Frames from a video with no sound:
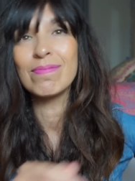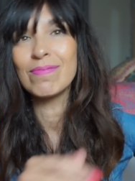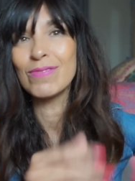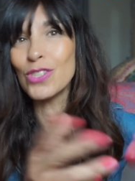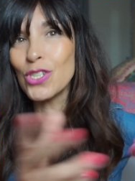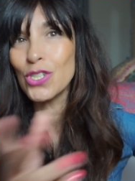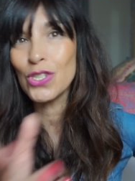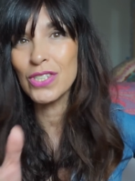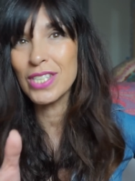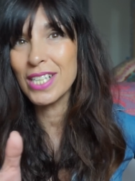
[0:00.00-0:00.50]

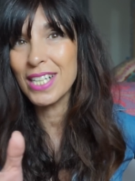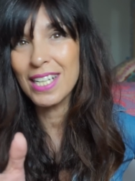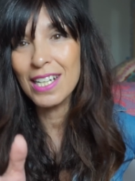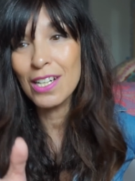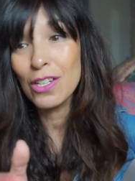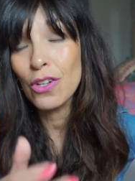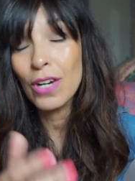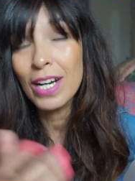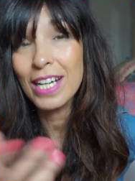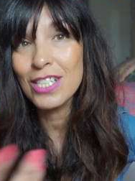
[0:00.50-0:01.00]
Dos o tres
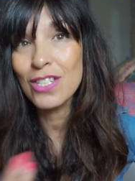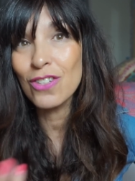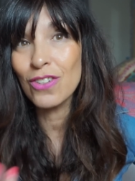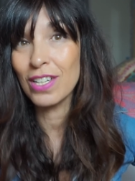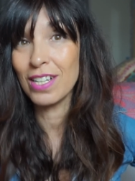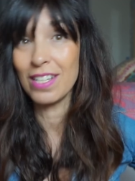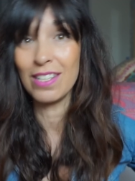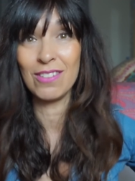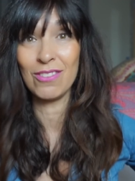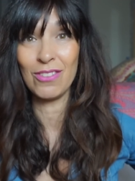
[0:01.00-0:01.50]
kilillos que es lo
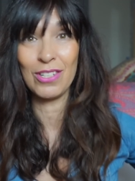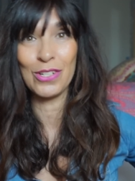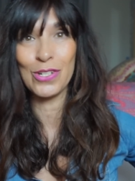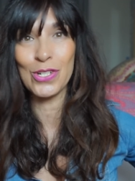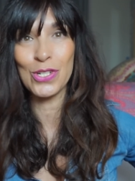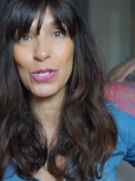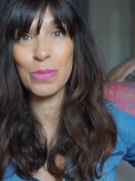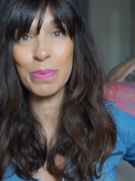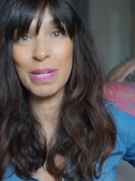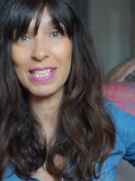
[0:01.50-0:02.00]
que, lo que
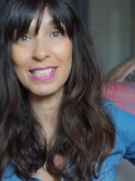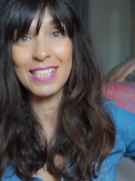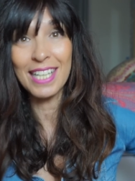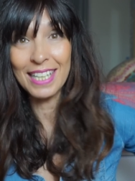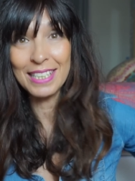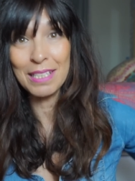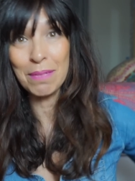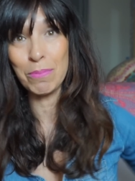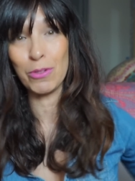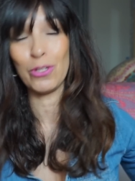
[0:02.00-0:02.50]
nos sobra, si es
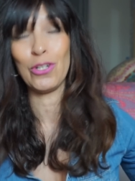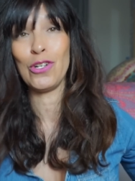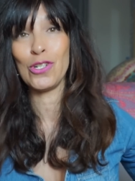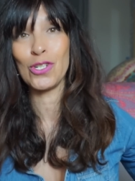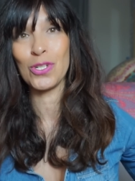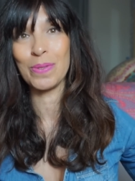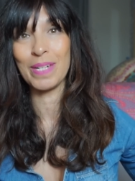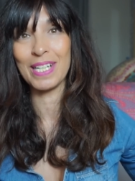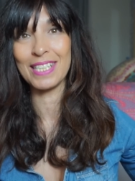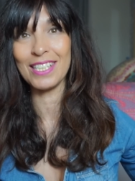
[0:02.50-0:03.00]
que tampoco nos
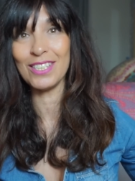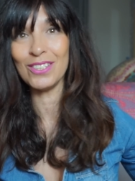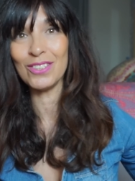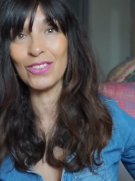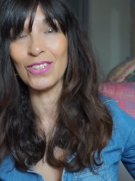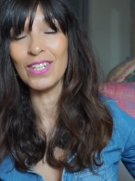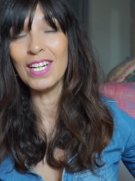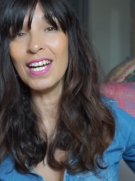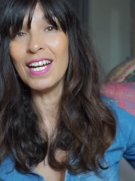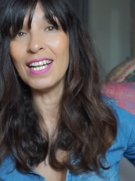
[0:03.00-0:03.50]
sobra tanto.